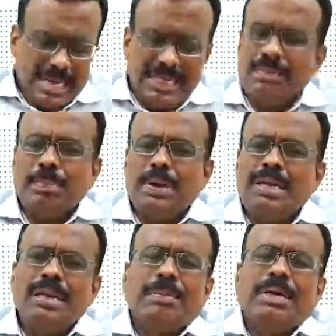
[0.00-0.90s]
எந்த
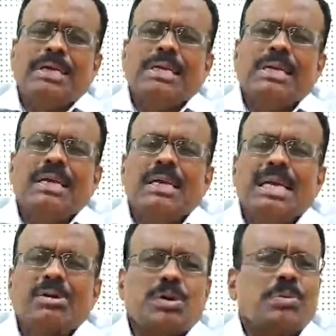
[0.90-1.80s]
பள்ளியில் பயின்றீர்கள்
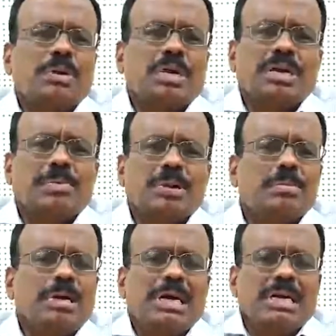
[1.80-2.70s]
என்ற விவரம்
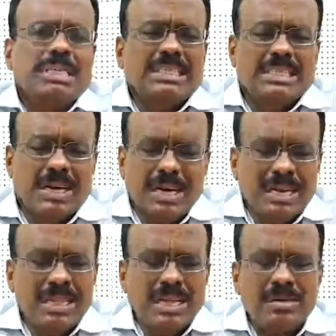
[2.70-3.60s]
கேட்கப்படும் இதை
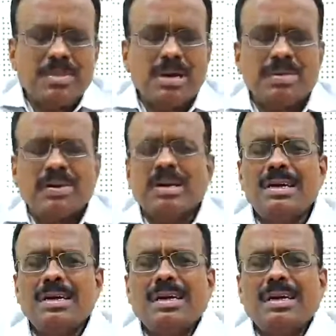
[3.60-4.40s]
ஜாக்கிரதையாக மாணவர்கள்